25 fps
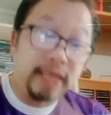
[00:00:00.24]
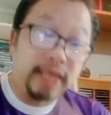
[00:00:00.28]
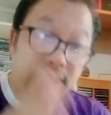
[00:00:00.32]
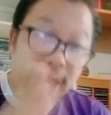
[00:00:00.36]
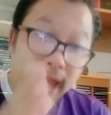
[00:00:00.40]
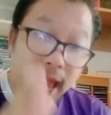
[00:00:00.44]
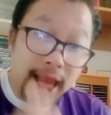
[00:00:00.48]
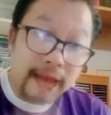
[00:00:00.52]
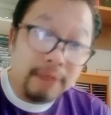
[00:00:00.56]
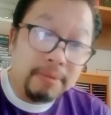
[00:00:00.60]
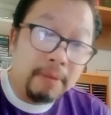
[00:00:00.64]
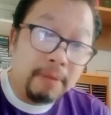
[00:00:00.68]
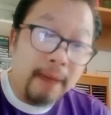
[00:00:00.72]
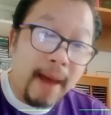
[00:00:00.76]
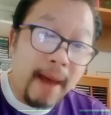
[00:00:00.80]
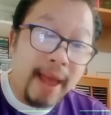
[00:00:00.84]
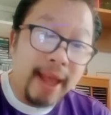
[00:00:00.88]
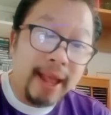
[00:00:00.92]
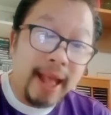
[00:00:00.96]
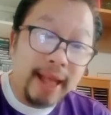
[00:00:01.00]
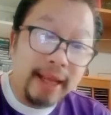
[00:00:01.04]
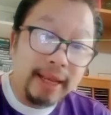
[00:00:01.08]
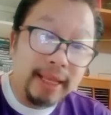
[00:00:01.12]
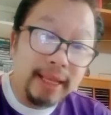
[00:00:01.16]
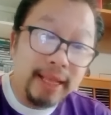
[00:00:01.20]
ากการอภิปราย
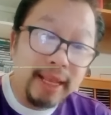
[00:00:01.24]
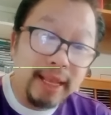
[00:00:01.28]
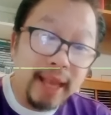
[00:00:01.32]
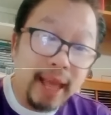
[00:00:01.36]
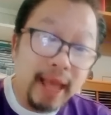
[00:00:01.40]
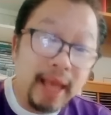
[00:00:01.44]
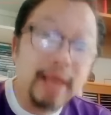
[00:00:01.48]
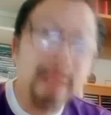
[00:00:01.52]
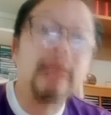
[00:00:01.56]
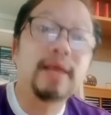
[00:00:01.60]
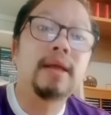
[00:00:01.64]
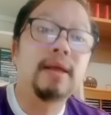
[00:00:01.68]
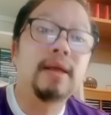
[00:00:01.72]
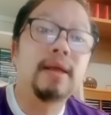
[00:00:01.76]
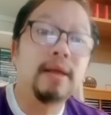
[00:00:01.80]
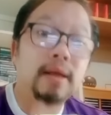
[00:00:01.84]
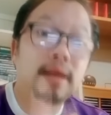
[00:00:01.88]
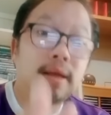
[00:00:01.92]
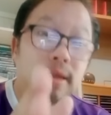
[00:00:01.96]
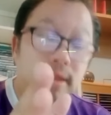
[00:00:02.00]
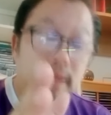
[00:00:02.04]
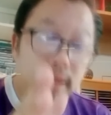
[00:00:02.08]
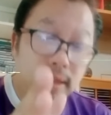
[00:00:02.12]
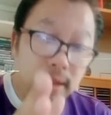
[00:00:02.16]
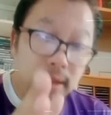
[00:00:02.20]
ครั้งนี้นะ
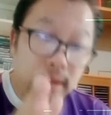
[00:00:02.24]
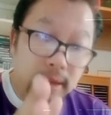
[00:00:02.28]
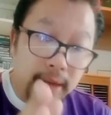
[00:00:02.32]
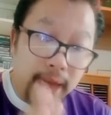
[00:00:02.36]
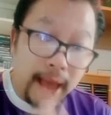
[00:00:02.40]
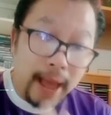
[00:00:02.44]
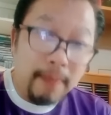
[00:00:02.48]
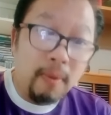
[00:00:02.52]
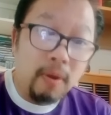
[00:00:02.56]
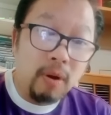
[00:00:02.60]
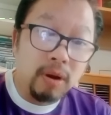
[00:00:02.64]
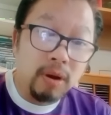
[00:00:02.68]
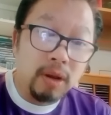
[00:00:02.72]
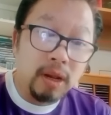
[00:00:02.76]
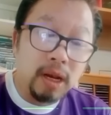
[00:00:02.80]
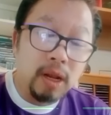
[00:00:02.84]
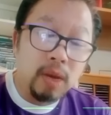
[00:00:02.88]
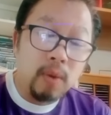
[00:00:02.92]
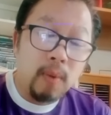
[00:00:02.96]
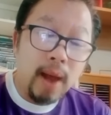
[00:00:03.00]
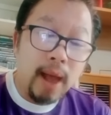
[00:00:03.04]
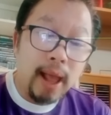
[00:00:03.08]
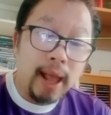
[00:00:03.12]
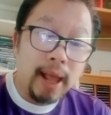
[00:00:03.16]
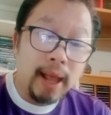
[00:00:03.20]
นะบอกเลยเล
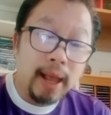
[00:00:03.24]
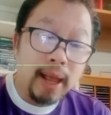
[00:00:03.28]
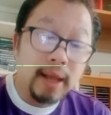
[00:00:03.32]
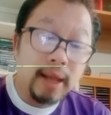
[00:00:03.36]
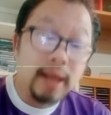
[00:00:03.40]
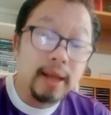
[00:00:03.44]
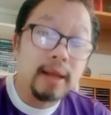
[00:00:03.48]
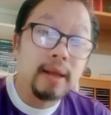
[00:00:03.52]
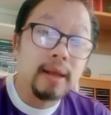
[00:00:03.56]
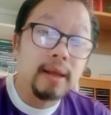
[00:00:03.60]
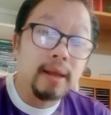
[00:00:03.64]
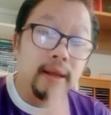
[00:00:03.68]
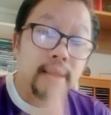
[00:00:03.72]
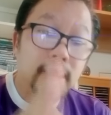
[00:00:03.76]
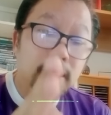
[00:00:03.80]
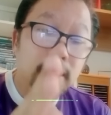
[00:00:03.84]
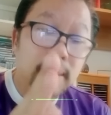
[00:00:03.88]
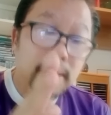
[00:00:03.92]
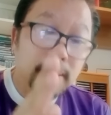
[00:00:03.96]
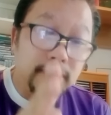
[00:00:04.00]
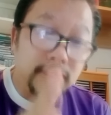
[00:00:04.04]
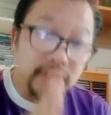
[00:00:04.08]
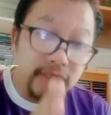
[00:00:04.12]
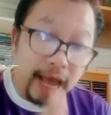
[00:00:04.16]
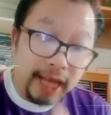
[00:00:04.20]
ยว่า
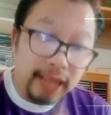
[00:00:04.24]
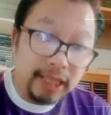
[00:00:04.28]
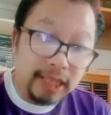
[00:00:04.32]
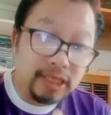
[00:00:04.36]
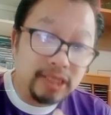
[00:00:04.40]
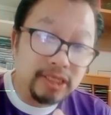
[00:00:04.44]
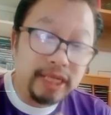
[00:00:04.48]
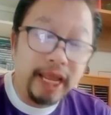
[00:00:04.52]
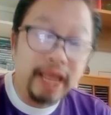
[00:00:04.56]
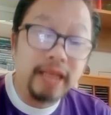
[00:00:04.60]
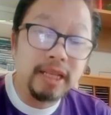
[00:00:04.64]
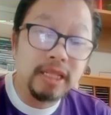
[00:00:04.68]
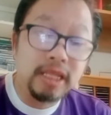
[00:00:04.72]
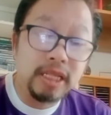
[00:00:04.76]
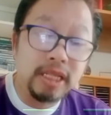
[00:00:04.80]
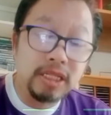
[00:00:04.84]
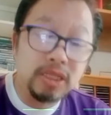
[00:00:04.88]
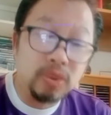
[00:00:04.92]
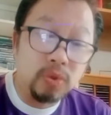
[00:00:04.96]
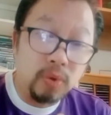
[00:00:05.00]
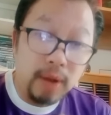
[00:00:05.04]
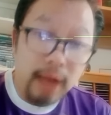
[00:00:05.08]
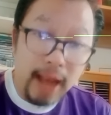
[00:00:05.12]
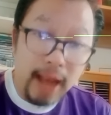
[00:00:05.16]
ชัดเจนที่สุด